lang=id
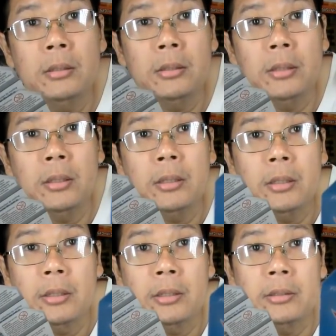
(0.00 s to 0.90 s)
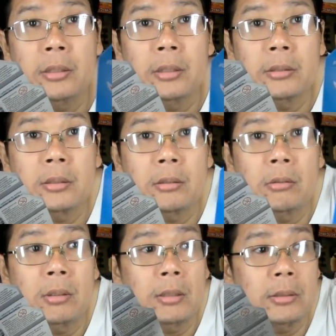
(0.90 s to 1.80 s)
ya yang ini jadi
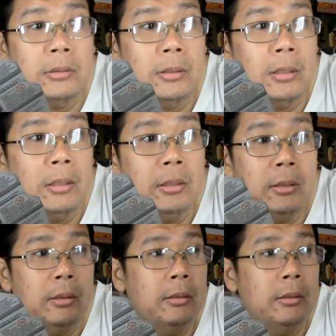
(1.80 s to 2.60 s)
ketekuk atasnya tadi